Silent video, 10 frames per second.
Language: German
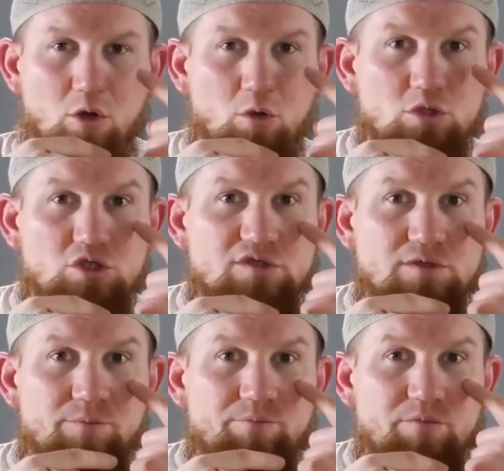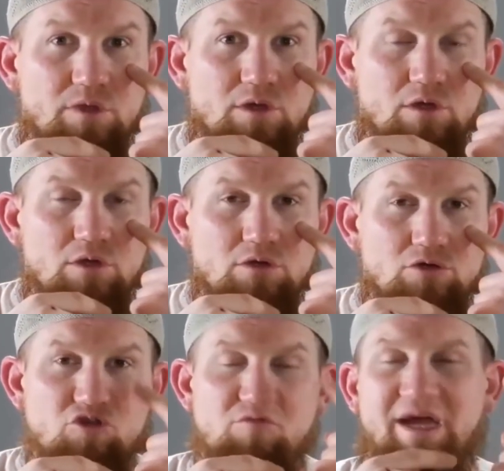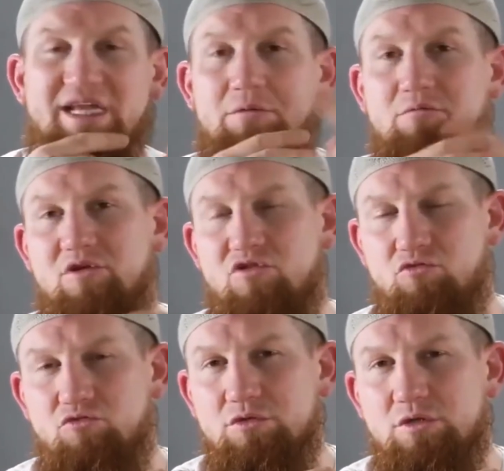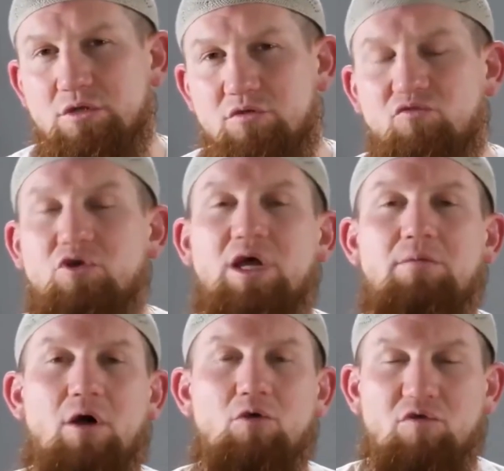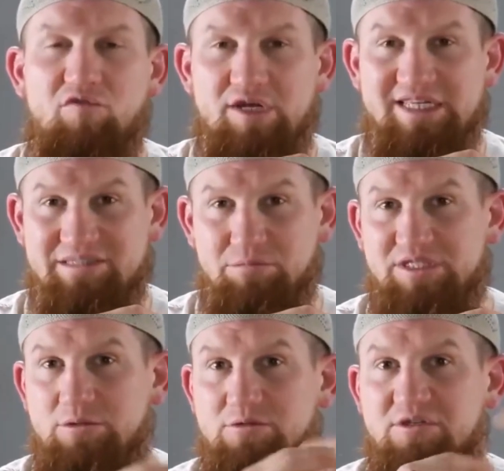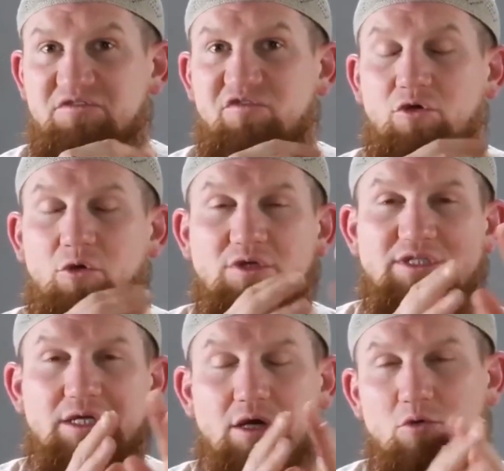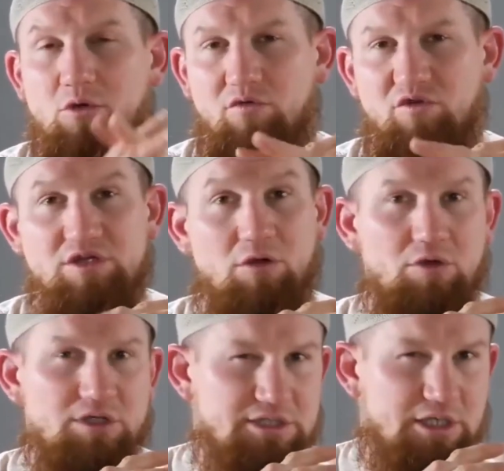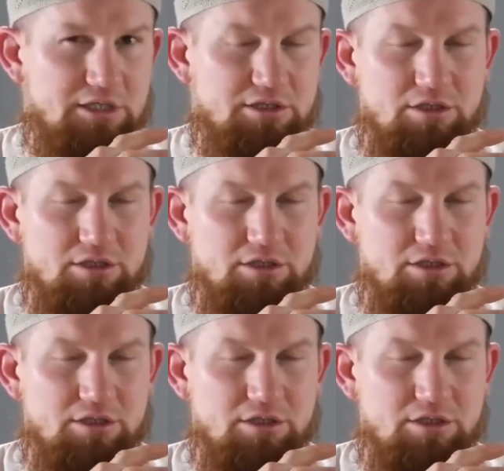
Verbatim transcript: und Uthman ibn Ma'ba'un wurde am Auge verletzt bzw. verlor sein Auge, wird auch gesagt.